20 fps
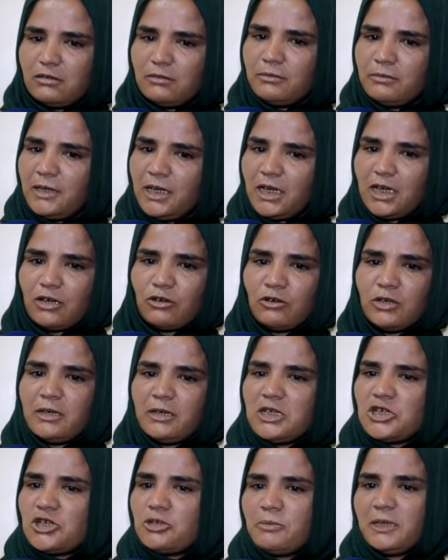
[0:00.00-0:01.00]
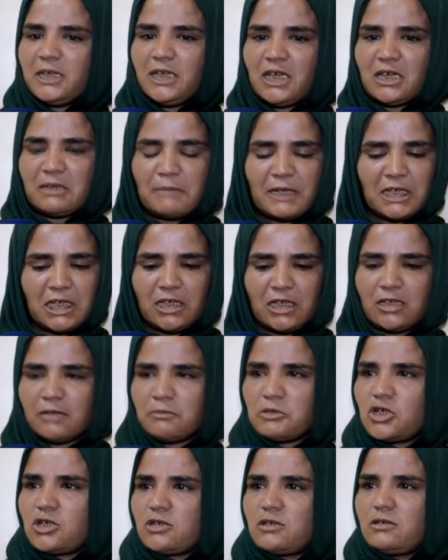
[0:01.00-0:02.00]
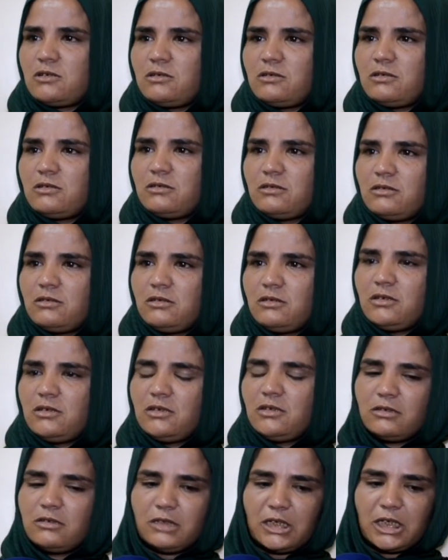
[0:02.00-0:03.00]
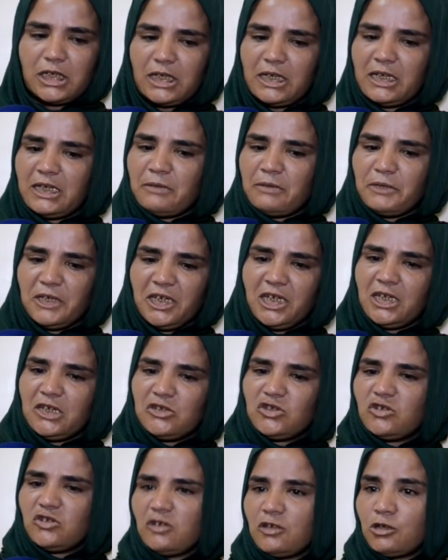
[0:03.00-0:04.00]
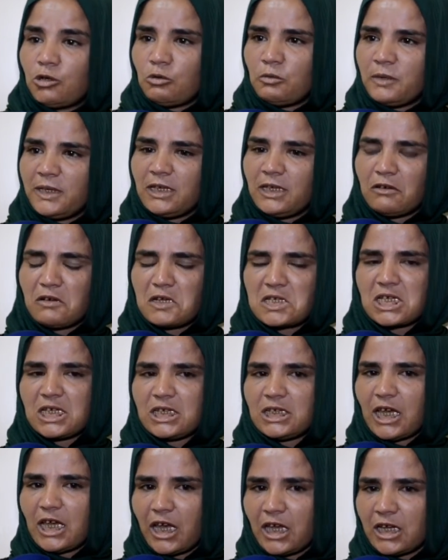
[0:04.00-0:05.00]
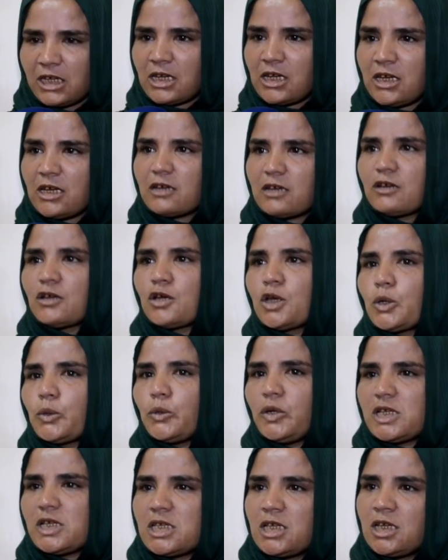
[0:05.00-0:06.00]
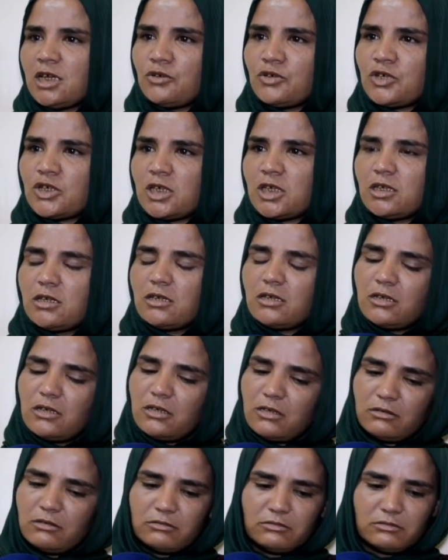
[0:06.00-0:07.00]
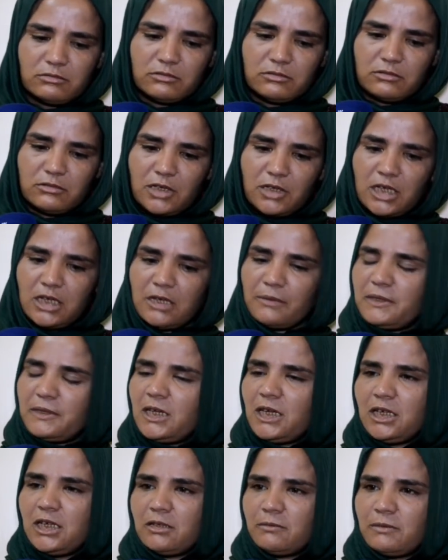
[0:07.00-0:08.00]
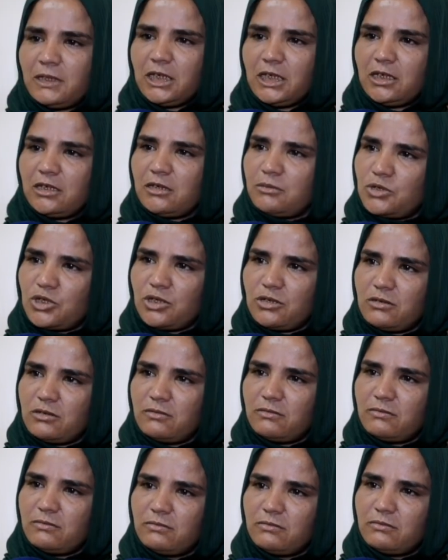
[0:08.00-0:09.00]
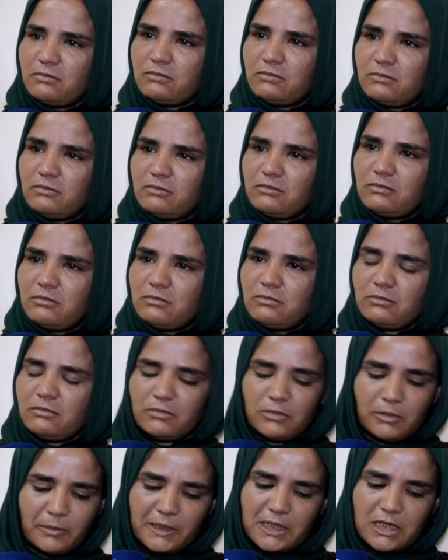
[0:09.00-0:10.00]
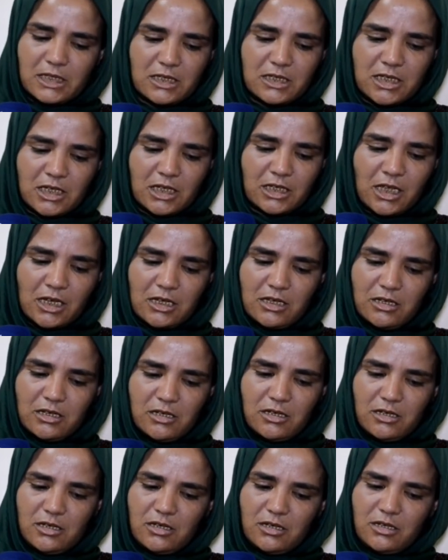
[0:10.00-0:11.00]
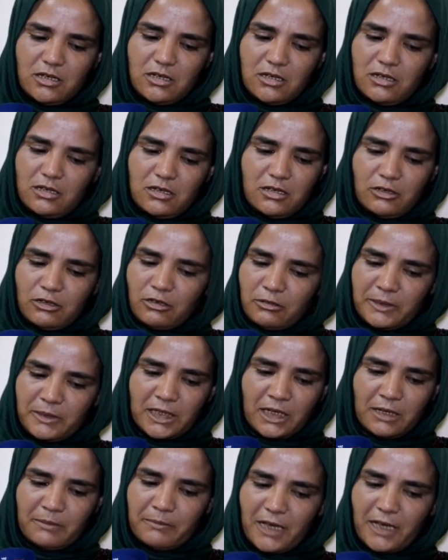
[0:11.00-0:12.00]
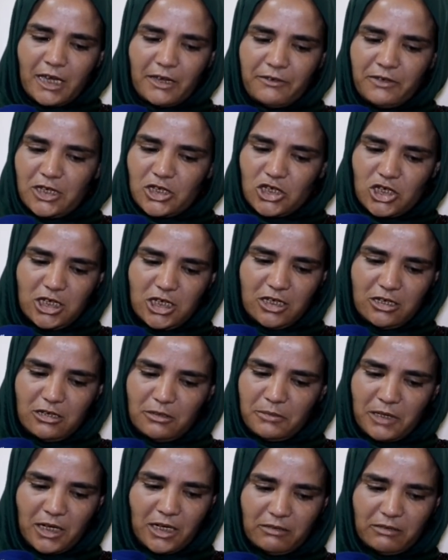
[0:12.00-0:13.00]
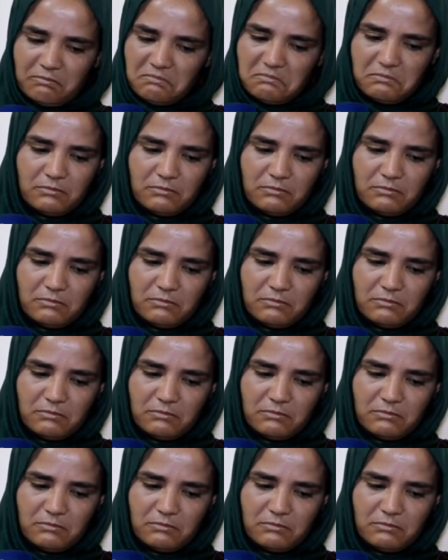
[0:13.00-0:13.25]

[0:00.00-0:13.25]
ما خويا الجمعيات ما لقيتهمش خاطر انا بعيده جيت العروبيه وخاص لي تدخل ليك ولي سير قلبت دايت ما لقيتهاش بغيت سيرت العروبية لما خافيهاش عليك أمرها